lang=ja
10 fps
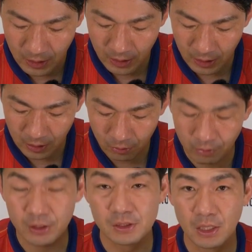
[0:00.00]
えー、こ
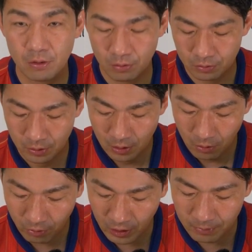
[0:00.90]
れはですねあの
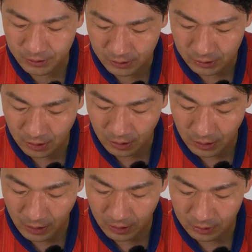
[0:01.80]
岡山市、
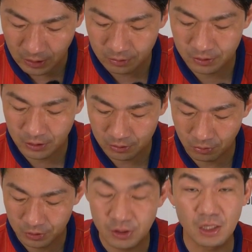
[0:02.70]
えー、体育施設
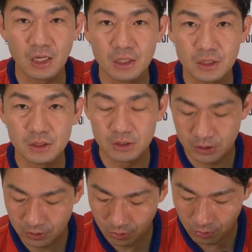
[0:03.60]
の指定管理
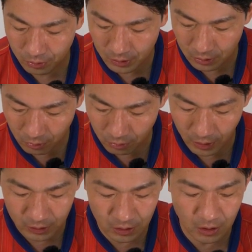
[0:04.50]
事業費の
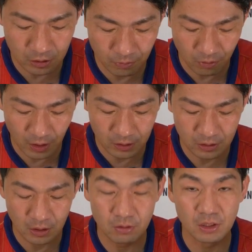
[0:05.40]
金額も入っ
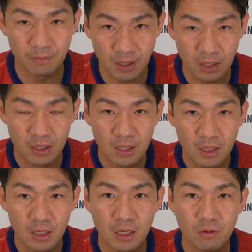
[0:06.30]
ているため
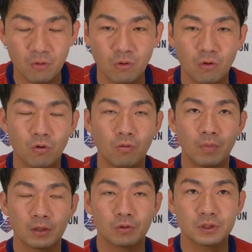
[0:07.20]
あのー、
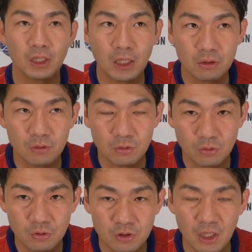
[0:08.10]
まあ、どちらかという
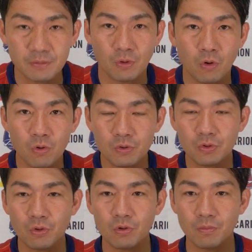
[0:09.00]
とクラブ本
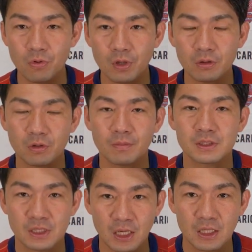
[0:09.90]
業の儲けといいま
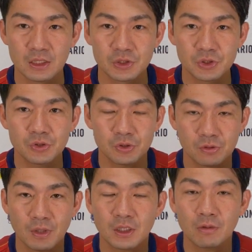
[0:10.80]
すか収入、
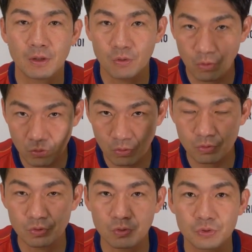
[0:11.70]
まあ、例えば広
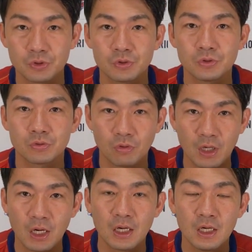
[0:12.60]
告料収入と
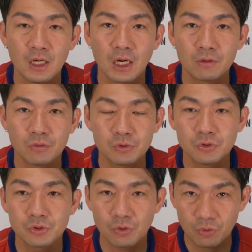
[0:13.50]
かあの
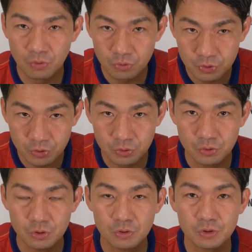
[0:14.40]
入場料収
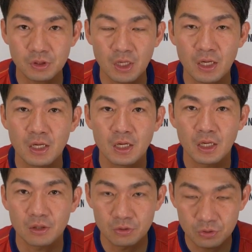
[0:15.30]
入そして、
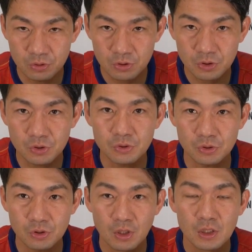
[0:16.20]
えグッズ収
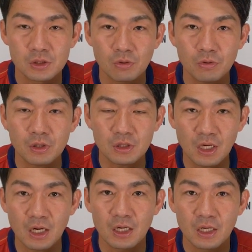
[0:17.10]
入そういっ
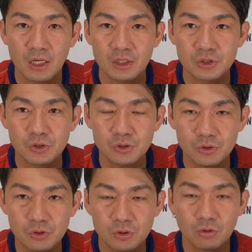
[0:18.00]
た、え収
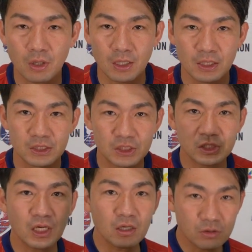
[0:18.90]
入とは
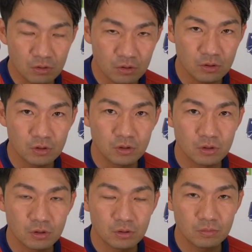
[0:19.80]
違う
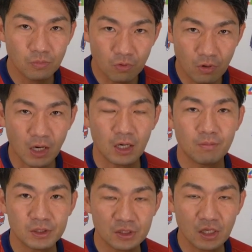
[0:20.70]
ものが、
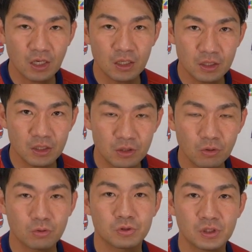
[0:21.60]
まあ、指定管理費
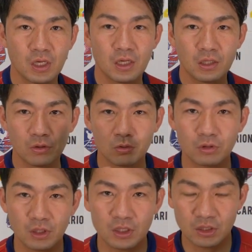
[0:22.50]
用として乗っ
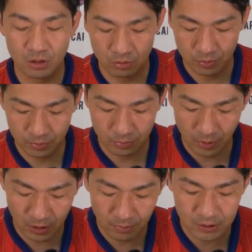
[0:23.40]
てきている部分
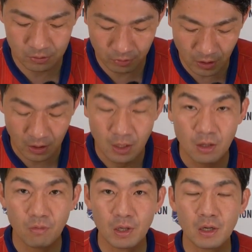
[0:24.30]
もありますので
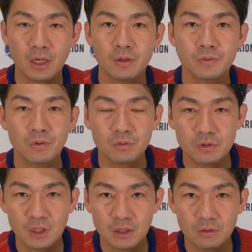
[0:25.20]
我々
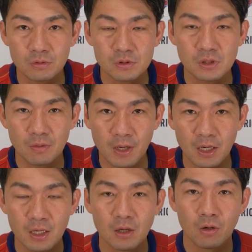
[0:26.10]
フロントサイドとすれば